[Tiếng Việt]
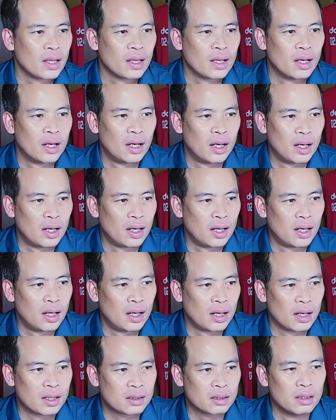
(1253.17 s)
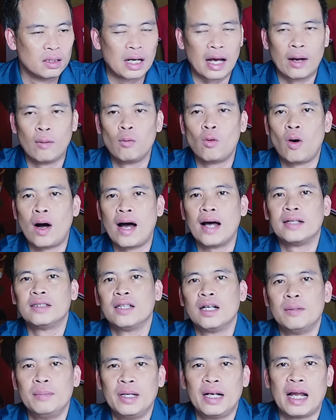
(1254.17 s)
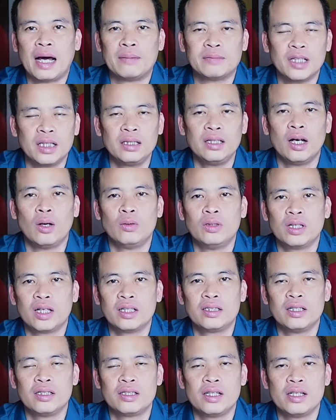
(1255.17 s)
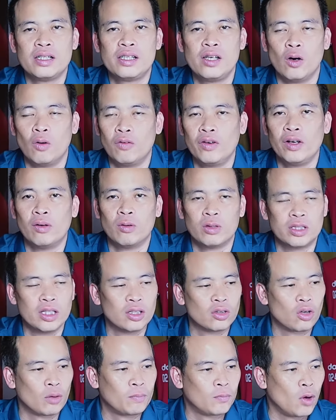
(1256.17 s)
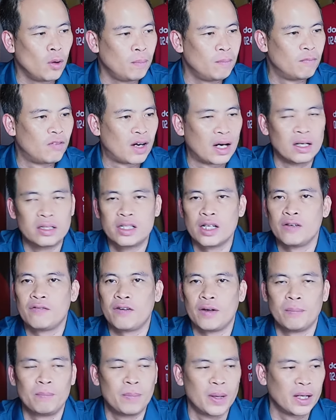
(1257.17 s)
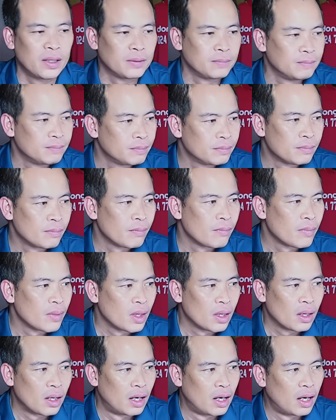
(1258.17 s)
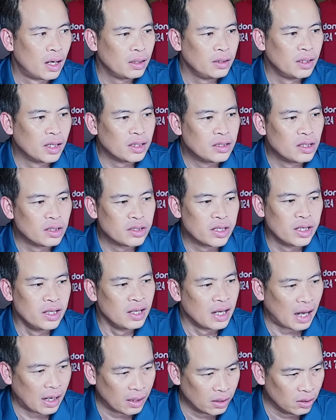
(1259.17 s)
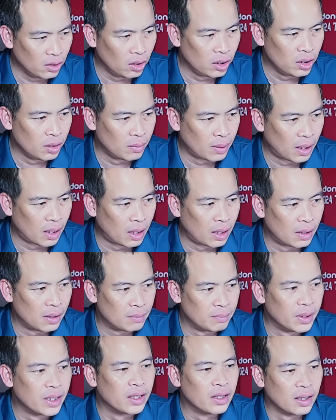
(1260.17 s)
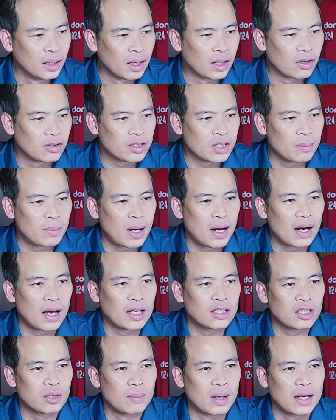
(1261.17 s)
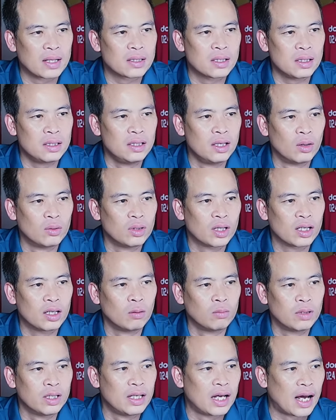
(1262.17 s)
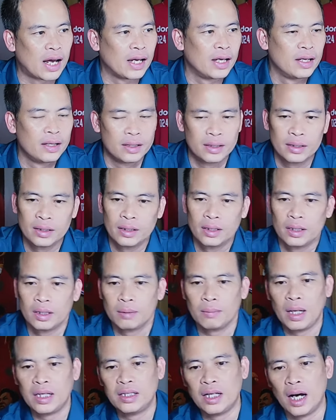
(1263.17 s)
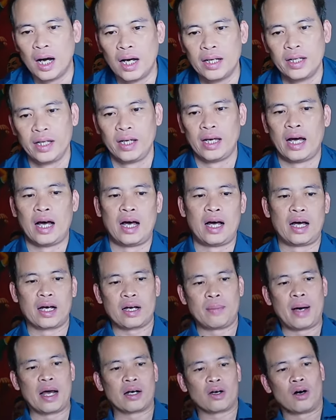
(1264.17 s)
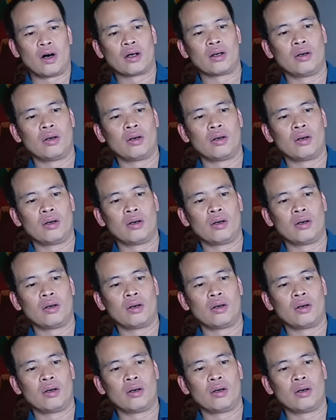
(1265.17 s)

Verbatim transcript: à, từ ngày hôm qua đến giờ mình làm rất nhiều những cái chương trình triệu view ở trên top top và ở trên fanpage đó những cái chương trình ngắn thôi nhưng mà mình nghĩ là nó sẽ mang lại cho các bạn rất nhiều những cái thông tin hay bây giờ thì à, các bạn có